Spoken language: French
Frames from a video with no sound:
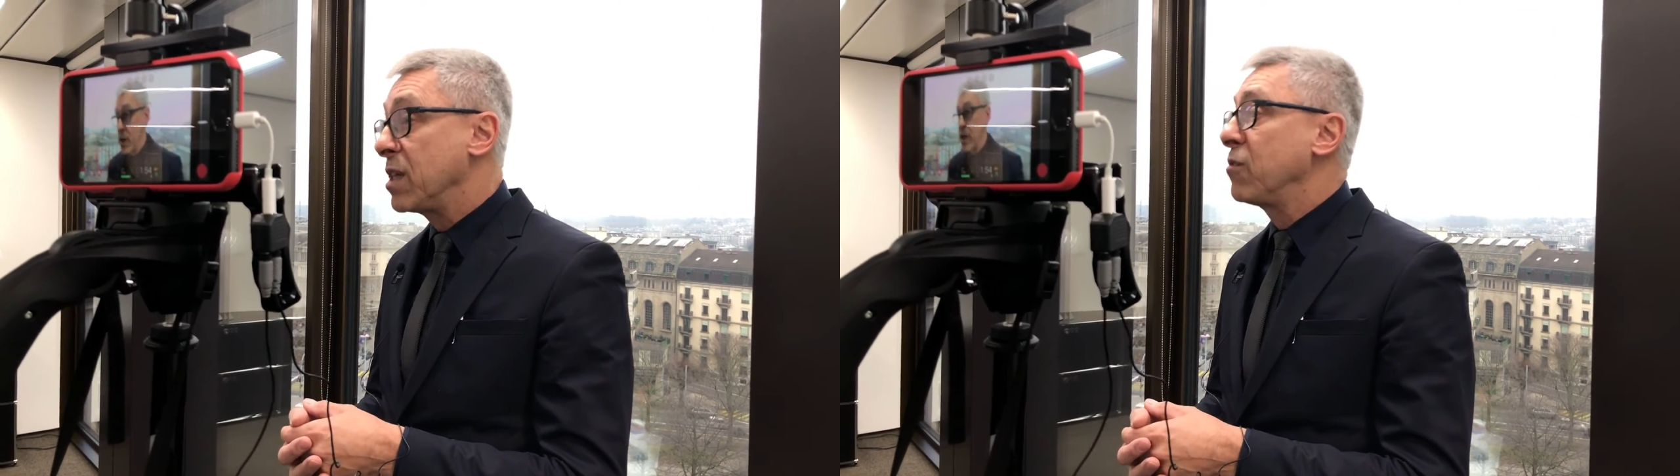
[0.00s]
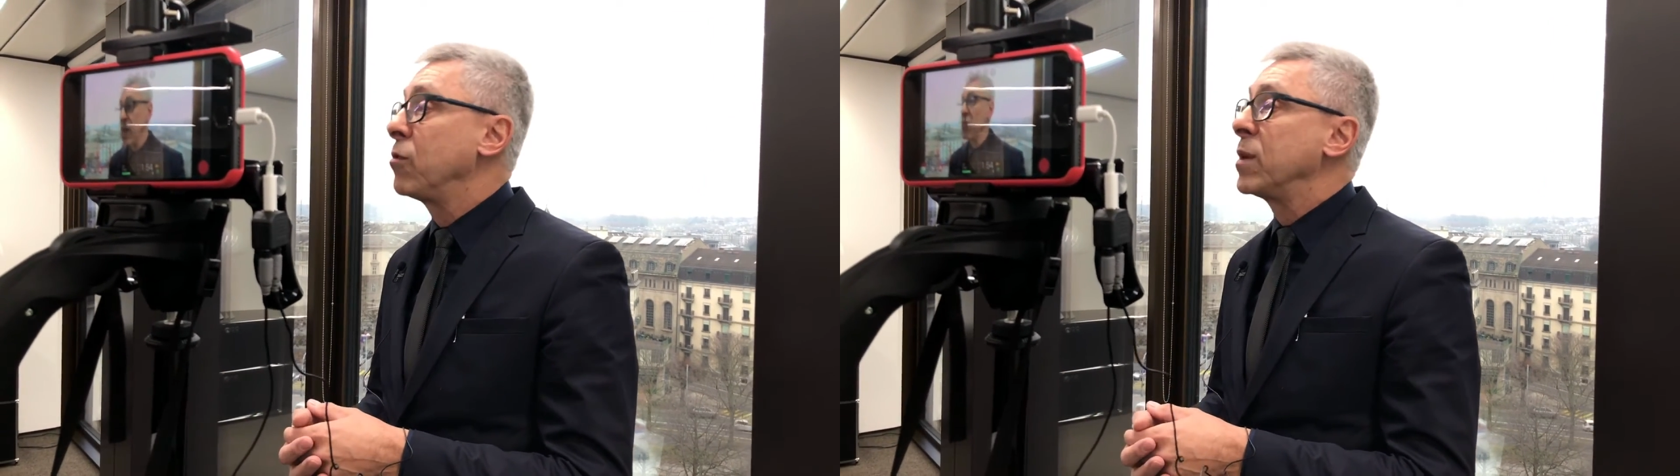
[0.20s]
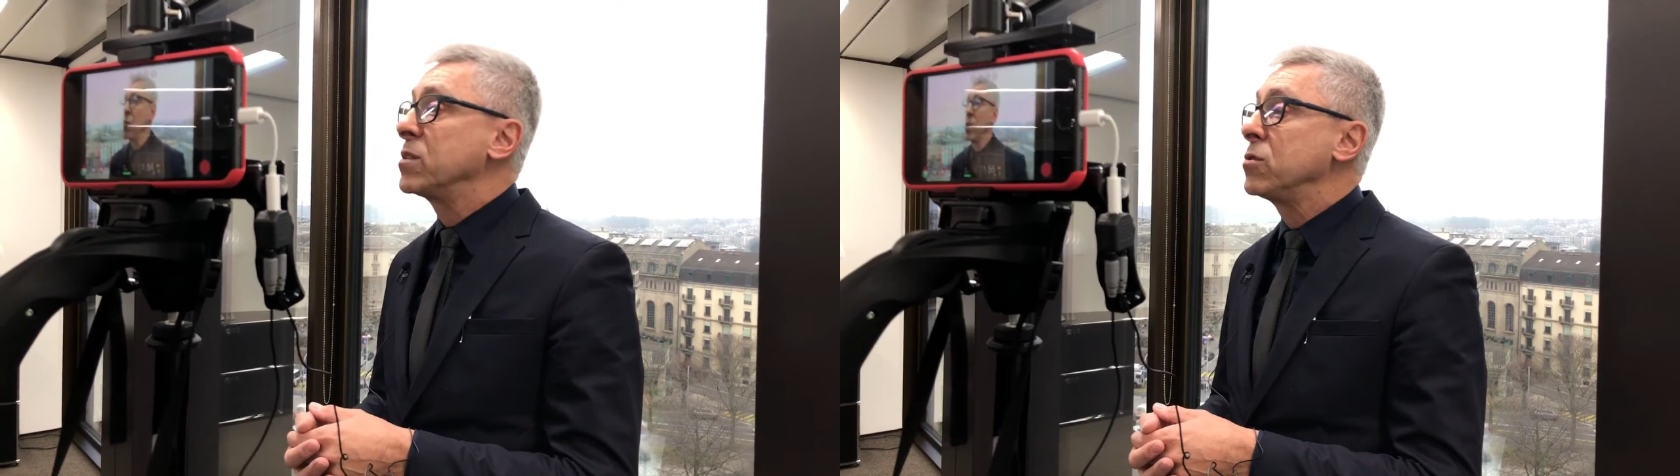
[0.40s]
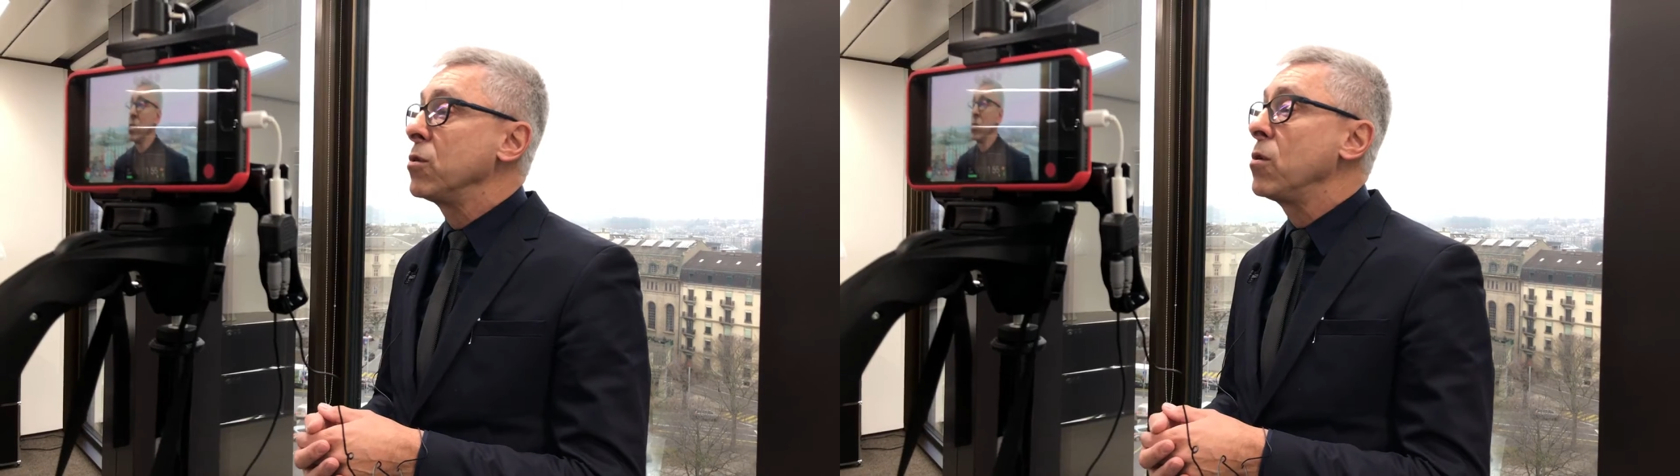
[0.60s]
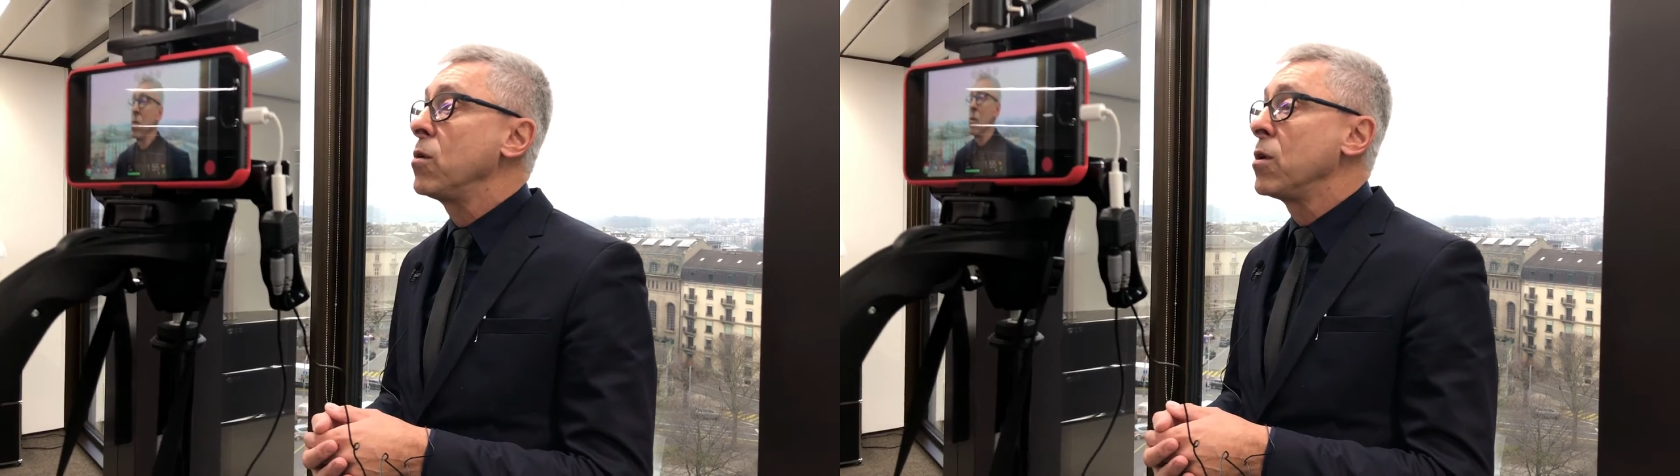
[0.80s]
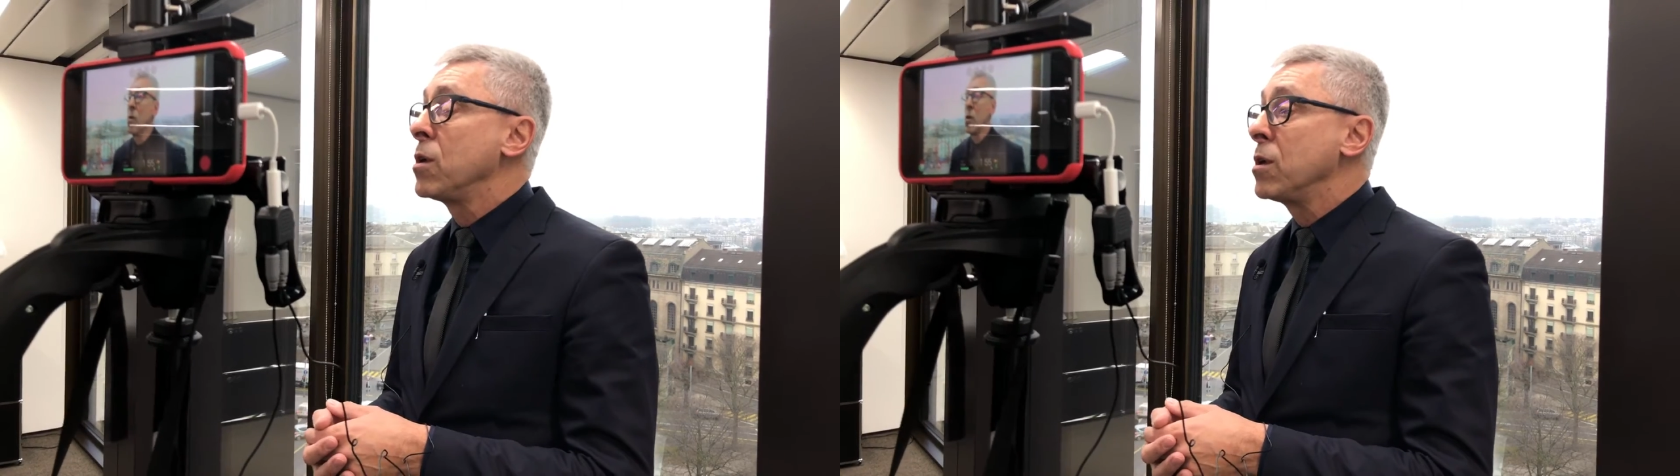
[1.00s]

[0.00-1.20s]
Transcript: d'informations